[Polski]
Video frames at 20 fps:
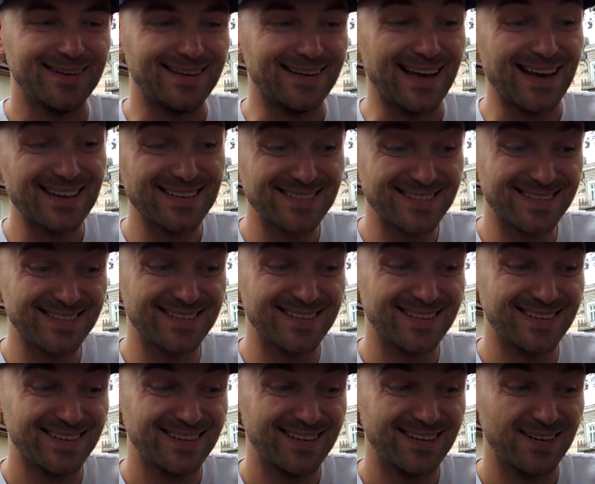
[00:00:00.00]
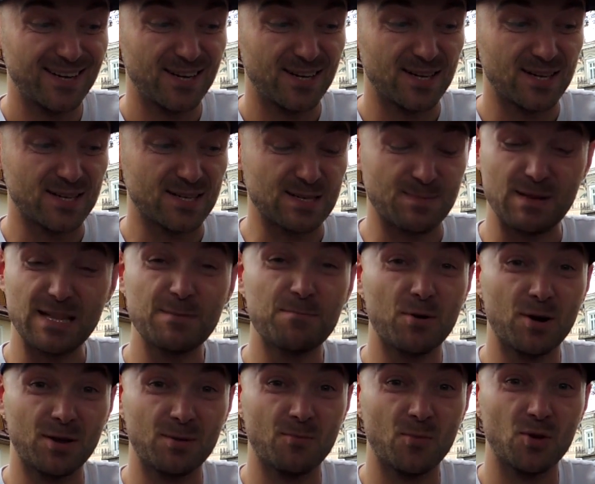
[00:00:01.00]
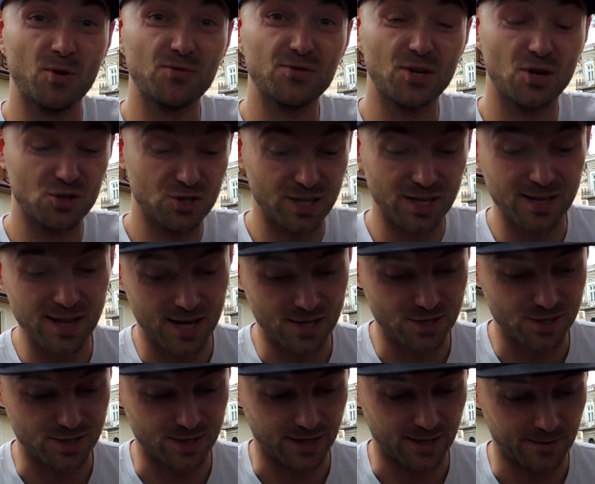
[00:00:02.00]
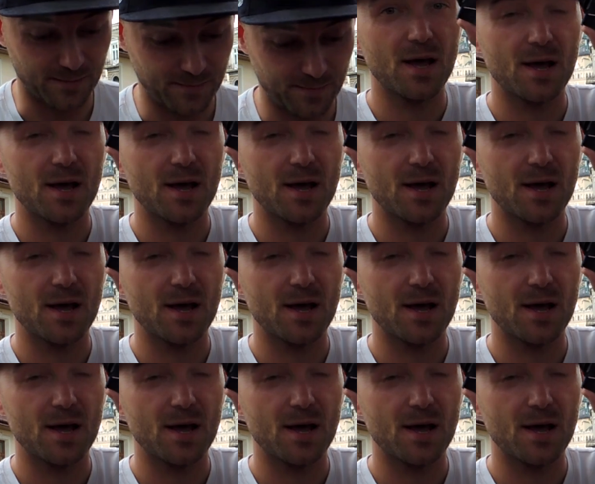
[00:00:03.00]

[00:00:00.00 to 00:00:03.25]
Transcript: jest zabanych Pokémonów tylko 14.